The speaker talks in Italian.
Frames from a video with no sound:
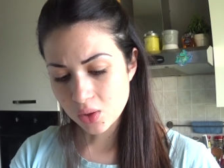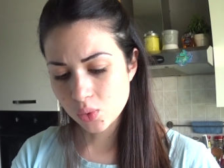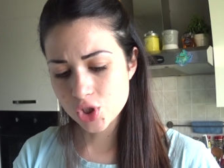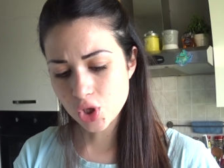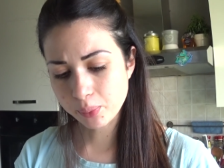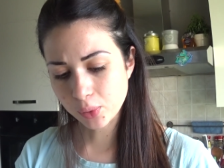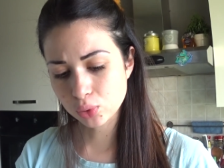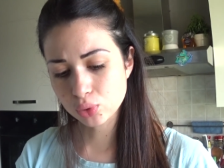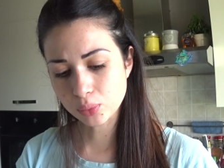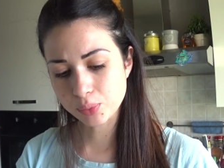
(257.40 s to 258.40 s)
Questo è un
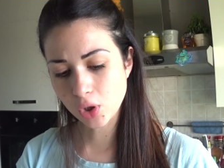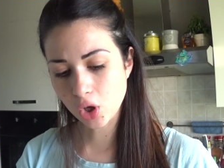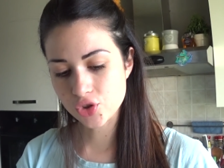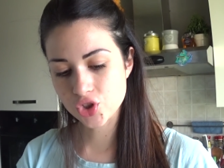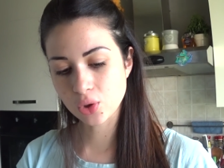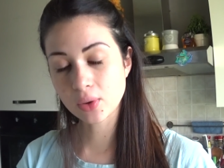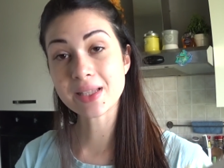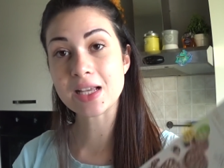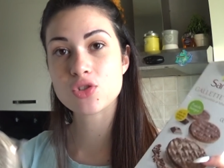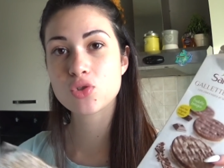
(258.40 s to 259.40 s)
prodotto biologico
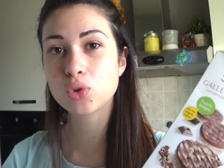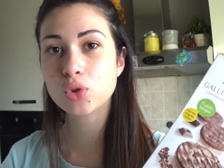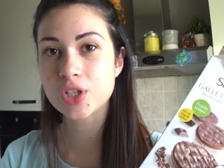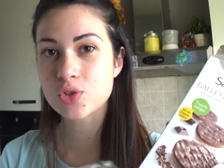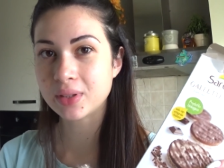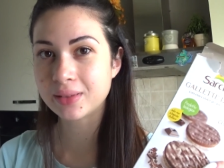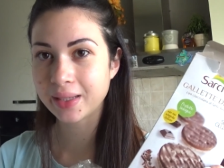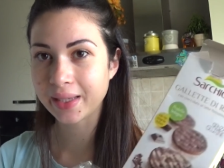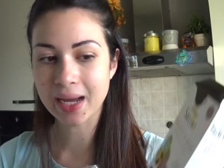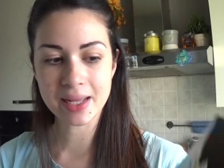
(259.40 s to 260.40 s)
ed ha solo riso
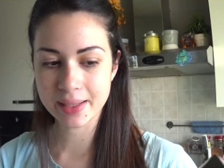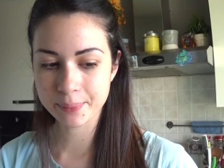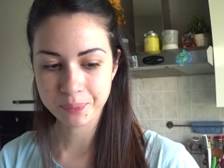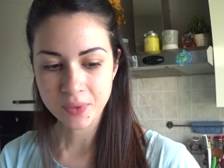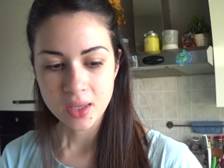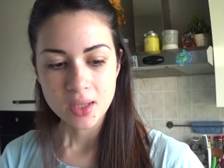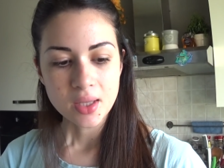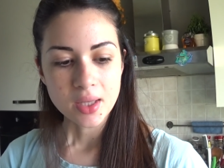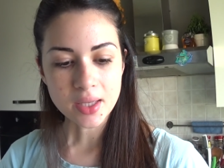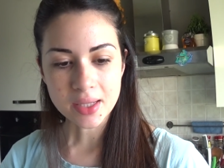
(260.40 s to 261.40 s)
integrale
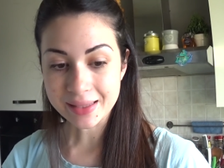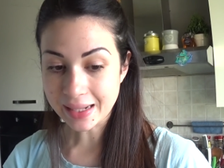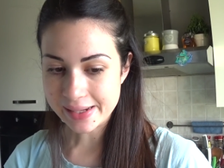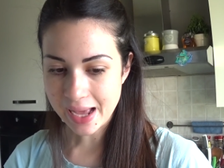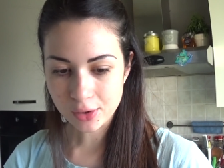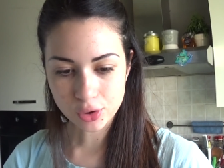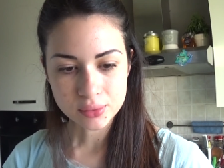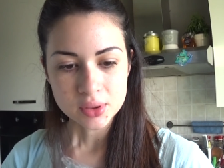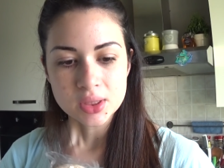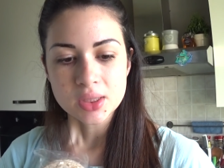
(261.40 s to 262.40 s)
eh, italiano
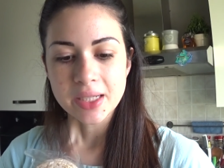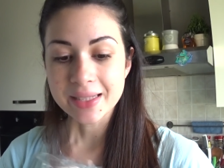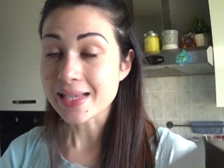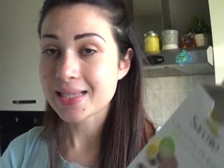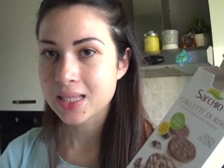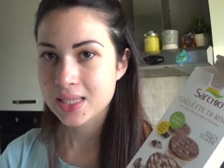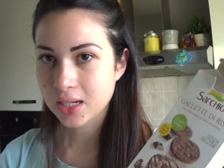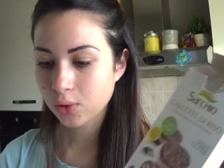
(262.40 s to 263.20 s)
ed è senza